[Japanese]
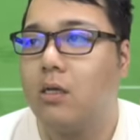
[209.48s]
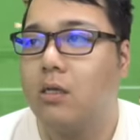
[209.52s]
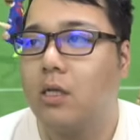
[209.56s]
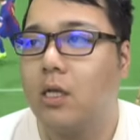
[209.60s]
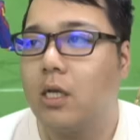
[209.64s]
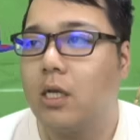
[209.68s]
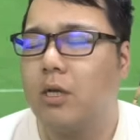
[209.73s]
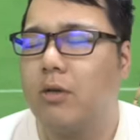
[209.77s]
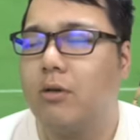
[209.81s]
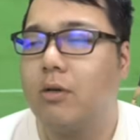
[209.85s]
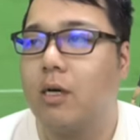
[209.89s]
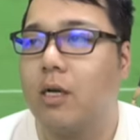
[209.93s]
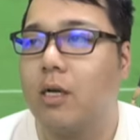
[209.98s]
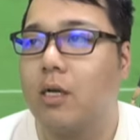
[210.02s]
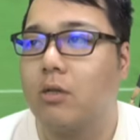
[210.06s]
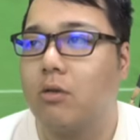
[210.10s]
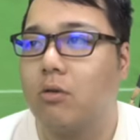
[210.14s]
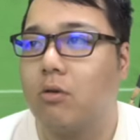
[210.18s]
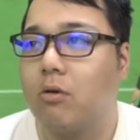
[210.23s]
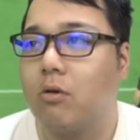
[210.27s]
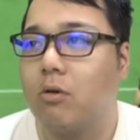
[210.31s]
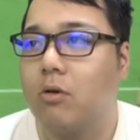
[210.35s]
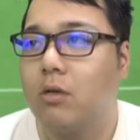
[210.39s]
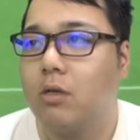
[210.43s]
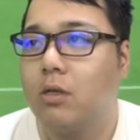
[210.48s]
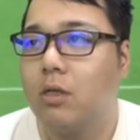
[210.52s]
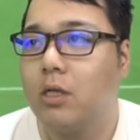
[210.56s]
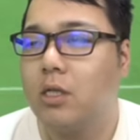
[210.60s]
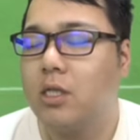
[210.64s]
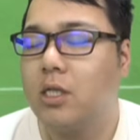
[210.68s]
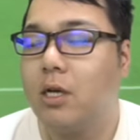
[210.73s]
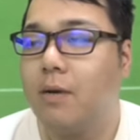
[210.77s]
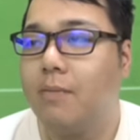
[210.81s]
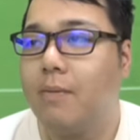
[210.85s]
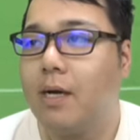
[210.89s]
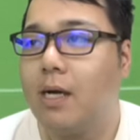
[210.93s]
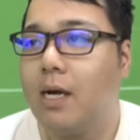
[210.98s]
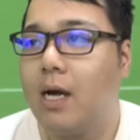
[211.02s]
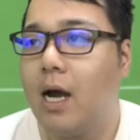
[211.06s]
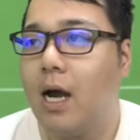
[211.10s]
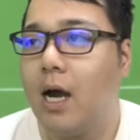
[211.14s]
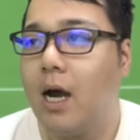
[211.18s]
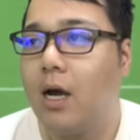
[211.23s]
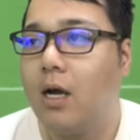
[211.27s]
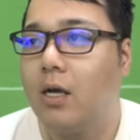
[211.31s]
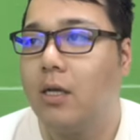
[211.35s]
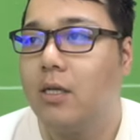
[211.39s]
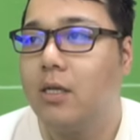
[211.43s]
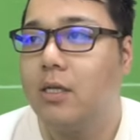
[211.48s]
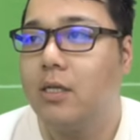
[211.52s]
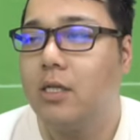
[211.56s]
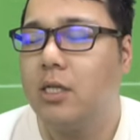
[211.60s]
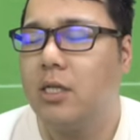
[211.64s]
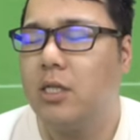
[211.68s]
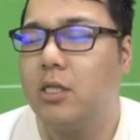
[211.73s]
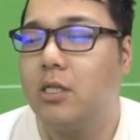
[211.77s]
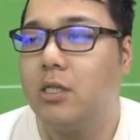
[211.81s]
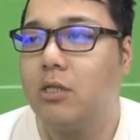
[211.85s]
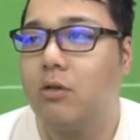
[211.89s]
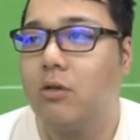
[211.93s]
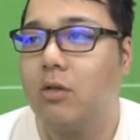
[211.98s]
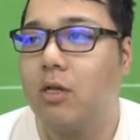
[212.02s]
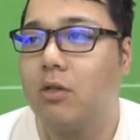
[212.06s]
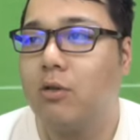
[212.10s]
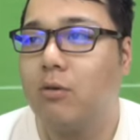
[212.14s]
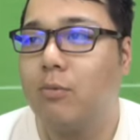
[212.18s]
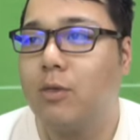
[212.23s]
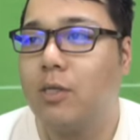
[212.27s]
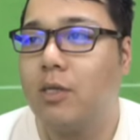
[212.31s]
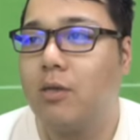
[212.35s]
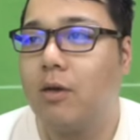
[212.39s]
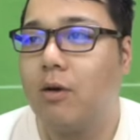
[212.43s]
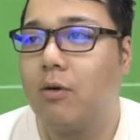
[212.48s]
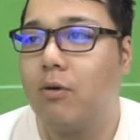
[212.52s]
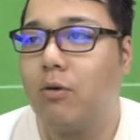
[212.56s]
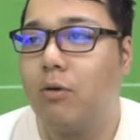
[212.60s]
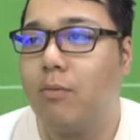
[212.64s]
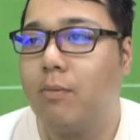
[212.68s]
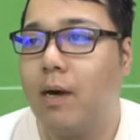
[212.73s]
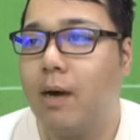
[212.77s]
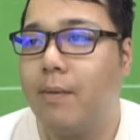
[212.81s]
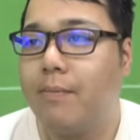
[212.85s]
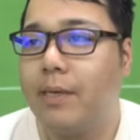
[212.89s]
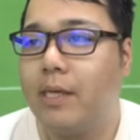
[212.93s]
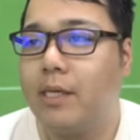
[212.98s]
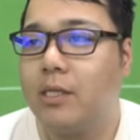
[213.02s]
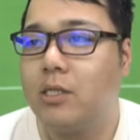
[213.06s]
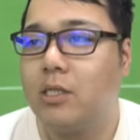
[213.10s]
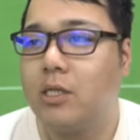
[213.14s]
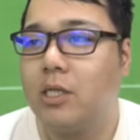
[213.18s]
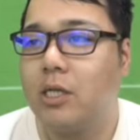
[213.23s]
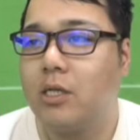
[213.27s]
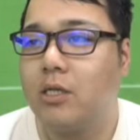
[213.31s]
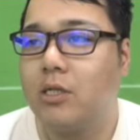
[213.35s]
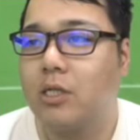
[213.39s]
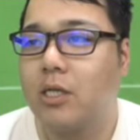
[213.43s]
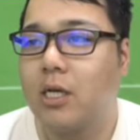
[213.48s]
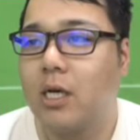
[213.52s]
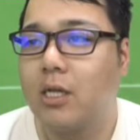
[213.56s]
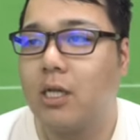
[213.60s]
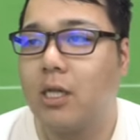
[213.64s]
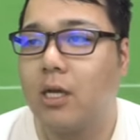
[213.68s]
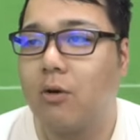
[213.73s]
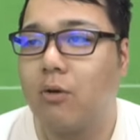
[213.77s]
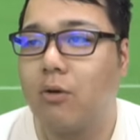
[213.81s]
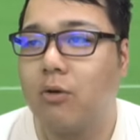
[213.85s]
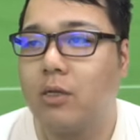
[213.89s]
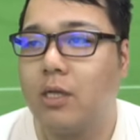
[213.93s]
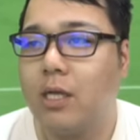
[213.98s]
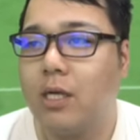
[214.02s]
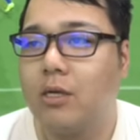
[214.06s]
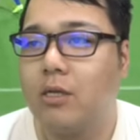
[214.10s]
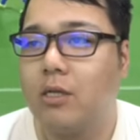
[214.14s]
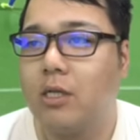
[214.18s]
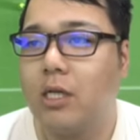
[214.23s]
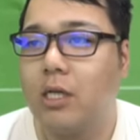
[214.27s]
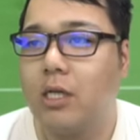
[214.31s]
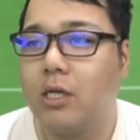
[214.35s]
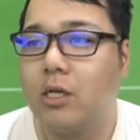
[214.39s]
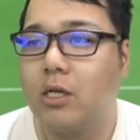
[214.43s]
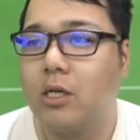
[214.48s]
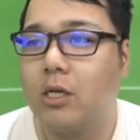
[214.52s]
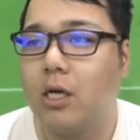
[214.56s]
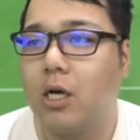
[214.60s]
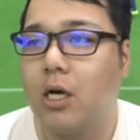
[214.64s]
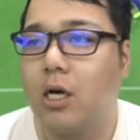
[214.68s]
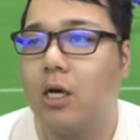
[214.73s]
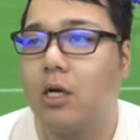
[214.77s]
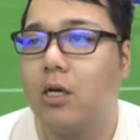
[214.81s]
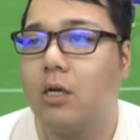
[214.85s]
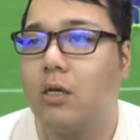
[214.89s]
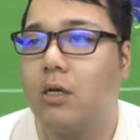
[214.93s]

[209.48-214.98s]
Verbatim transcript: できるかなと。で、チャマが必要だと思ってんだ、このまあ右スティック使ったこういうテクニック。